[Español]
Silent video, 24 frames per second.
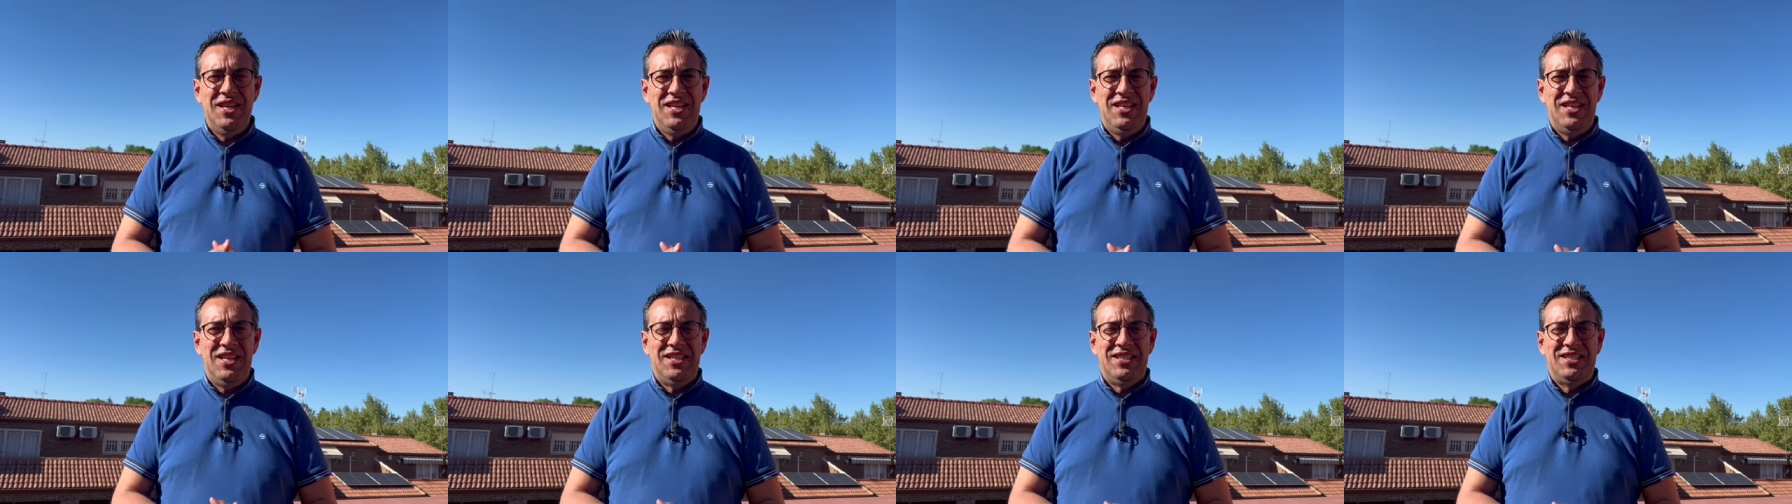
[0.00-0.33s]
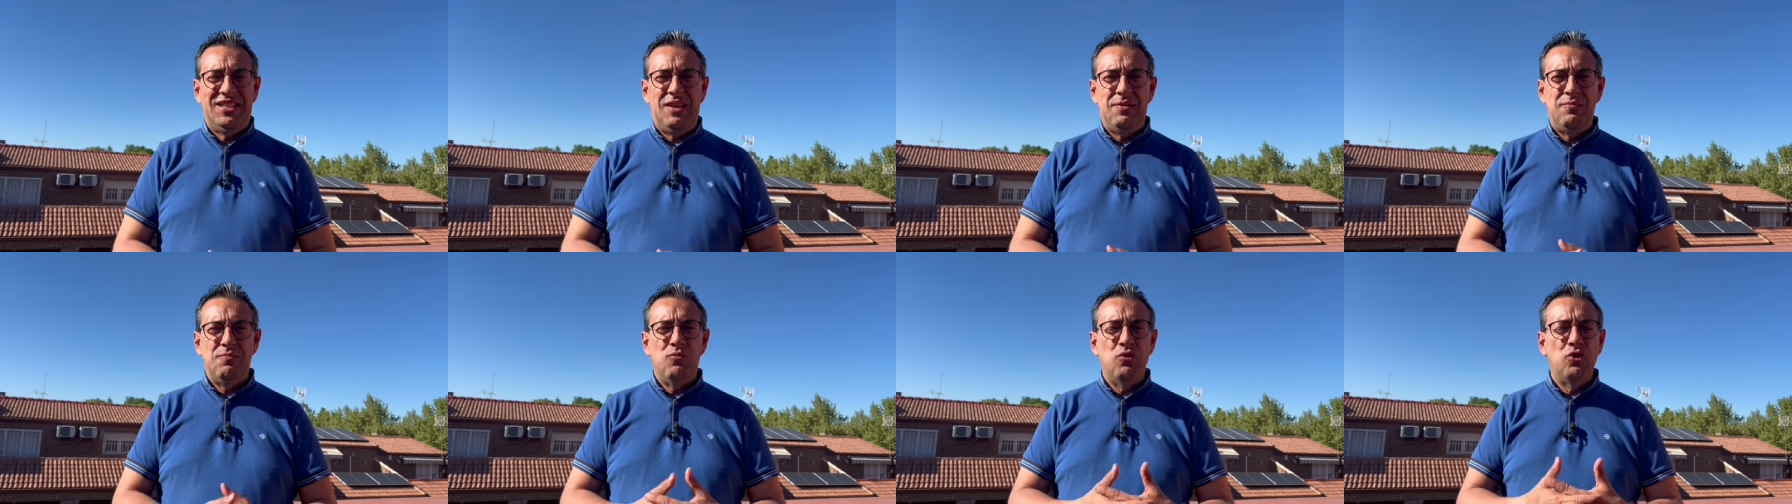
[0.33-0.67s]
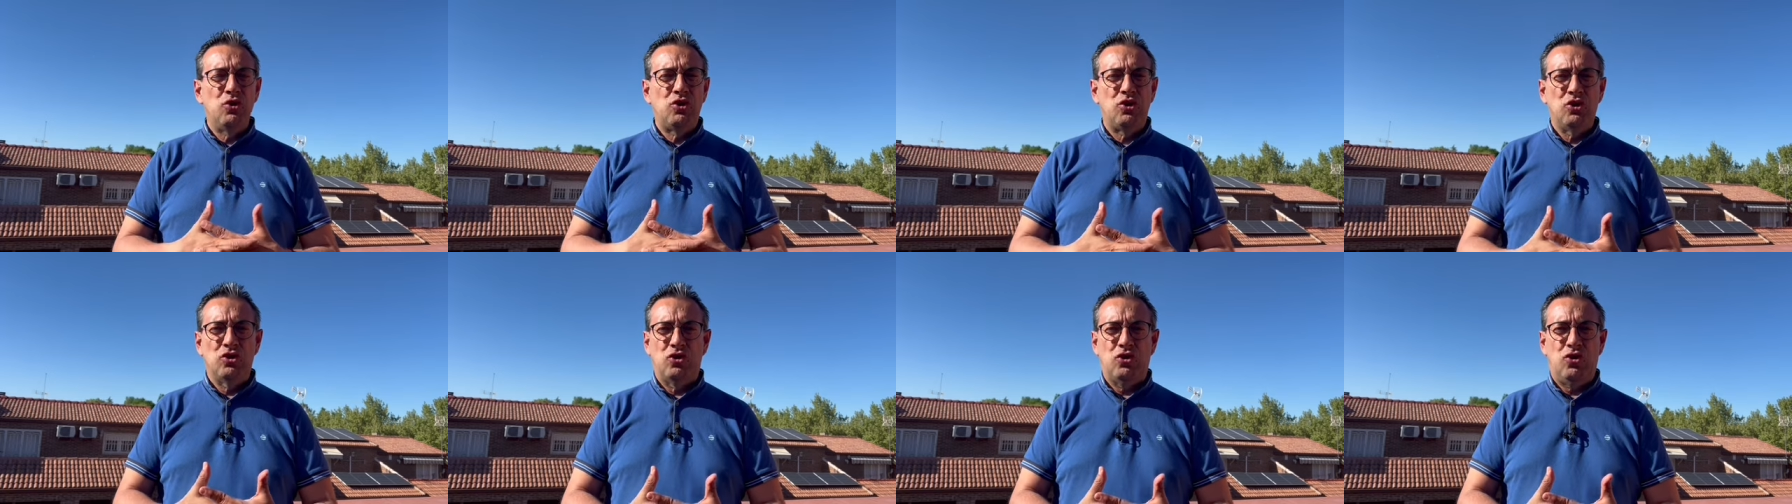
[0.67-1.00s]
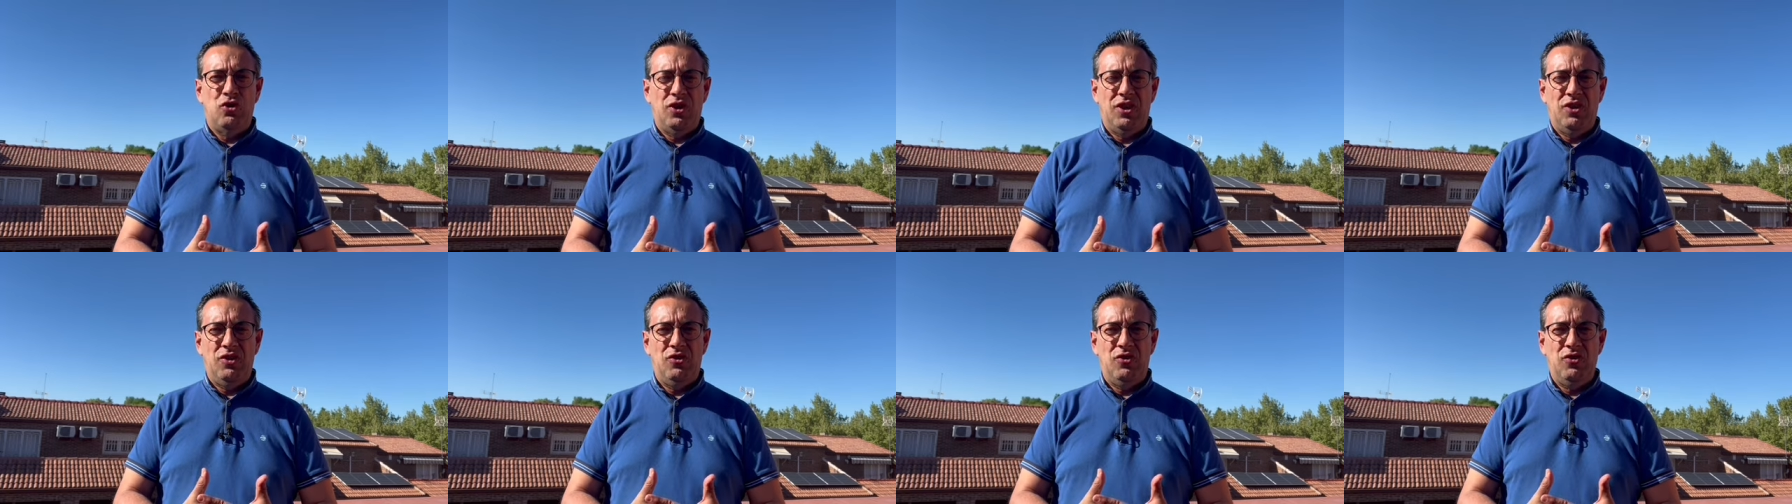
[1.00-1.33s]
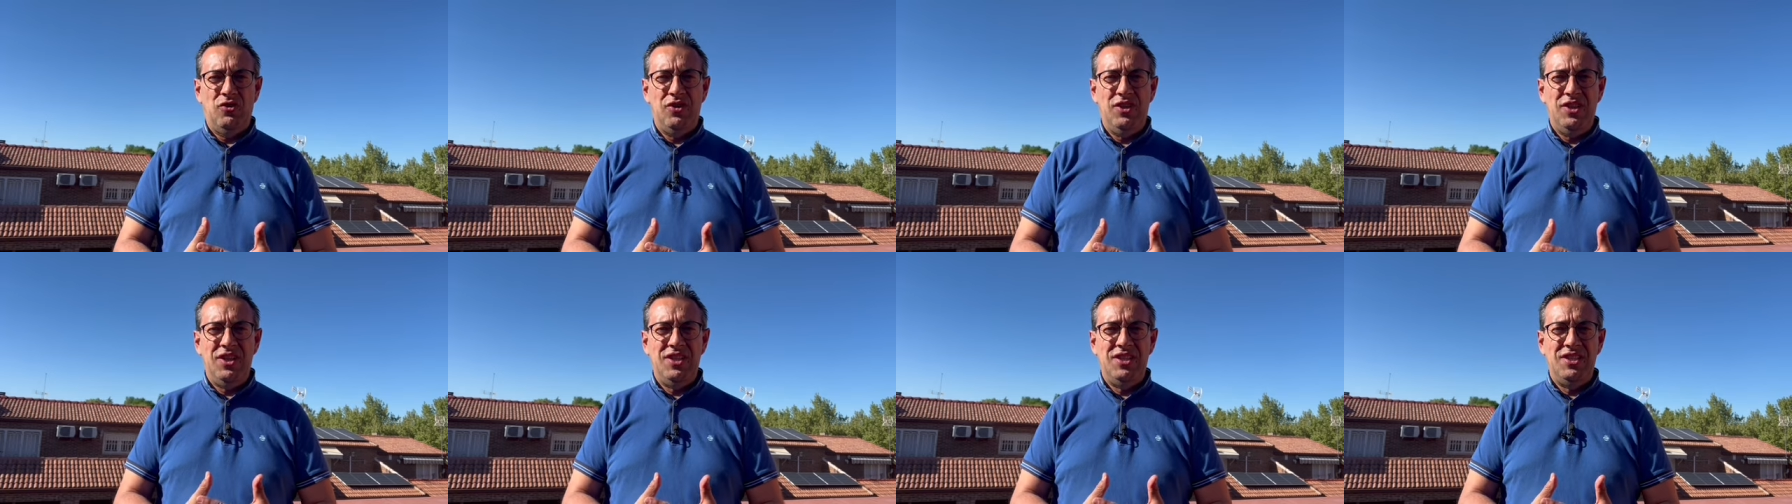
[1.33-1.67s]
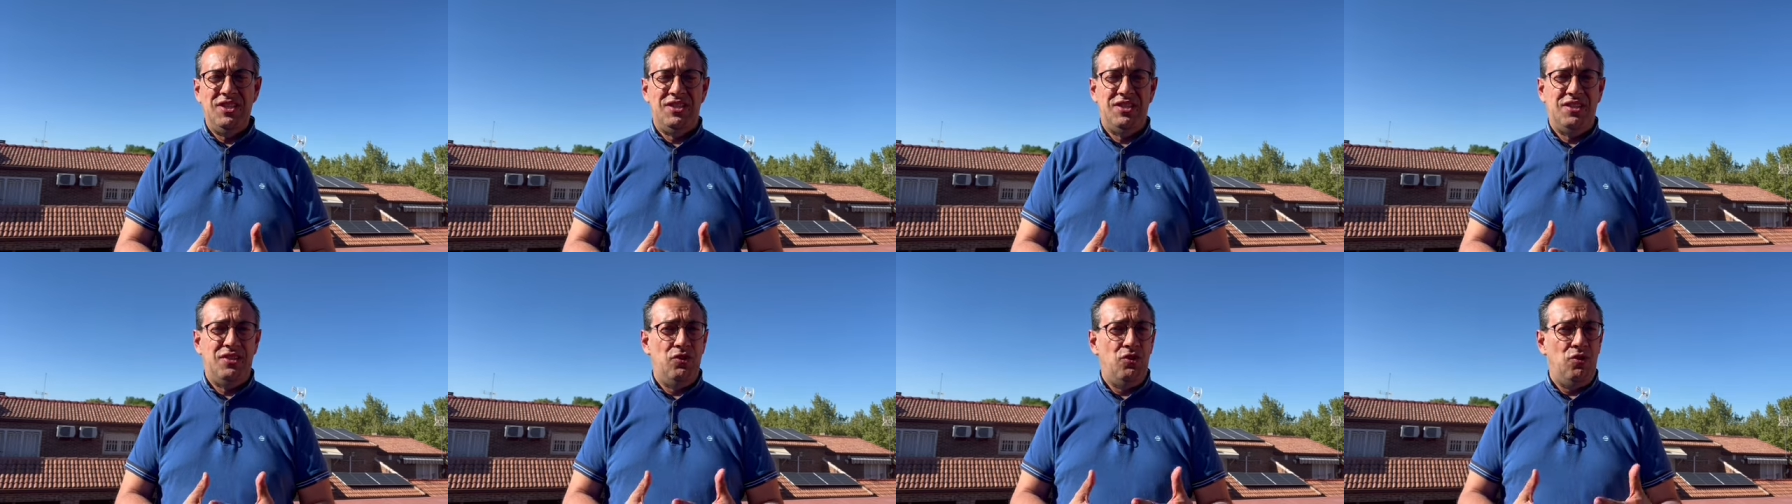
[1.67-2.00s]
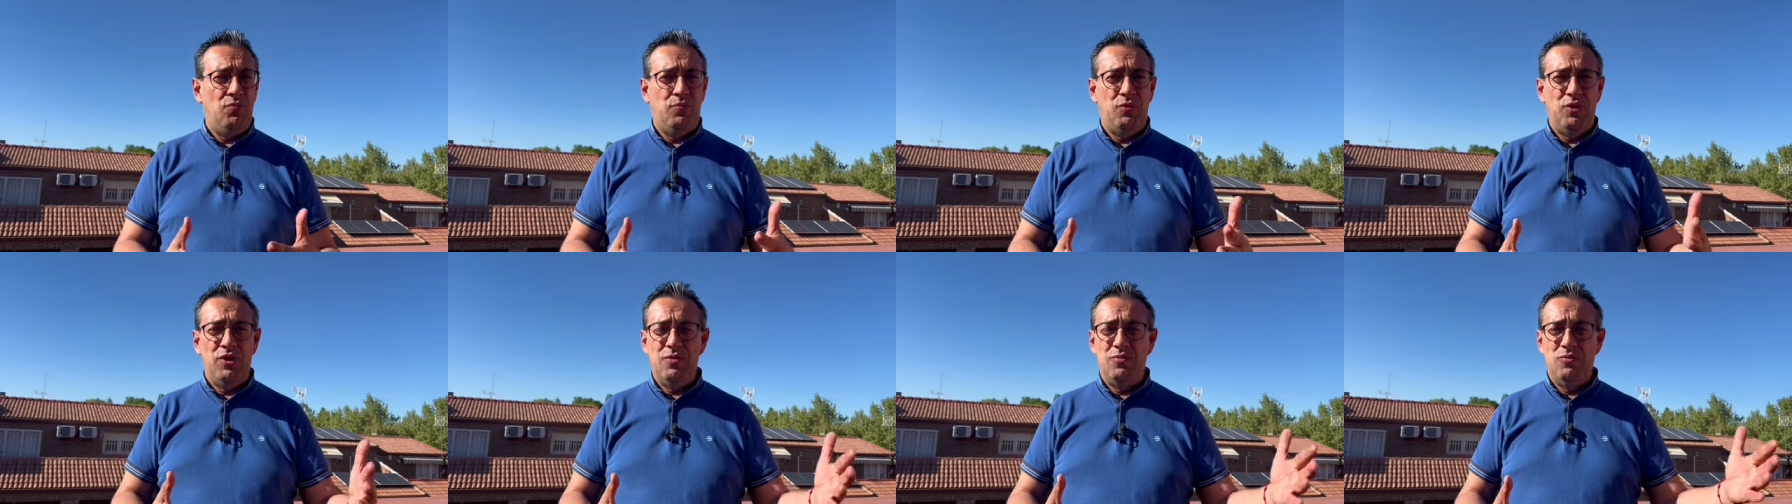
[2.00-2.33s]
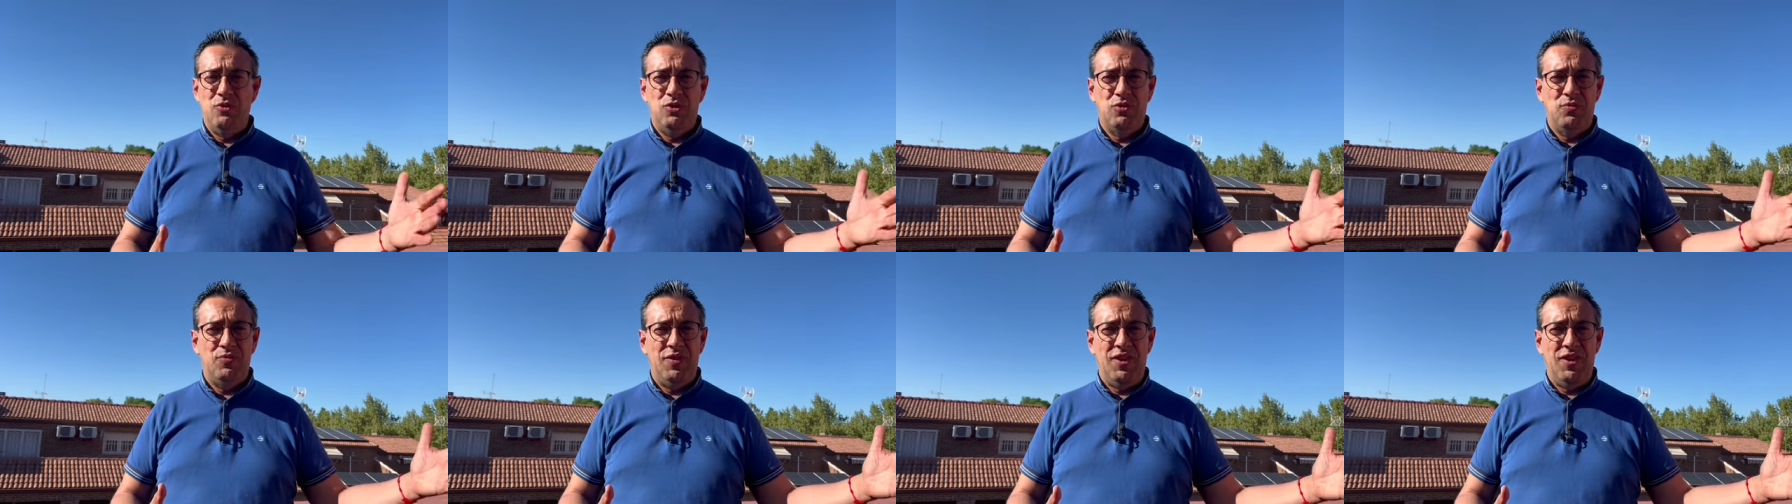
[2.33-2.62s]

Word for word: Y es que muchos corredores lo pudimos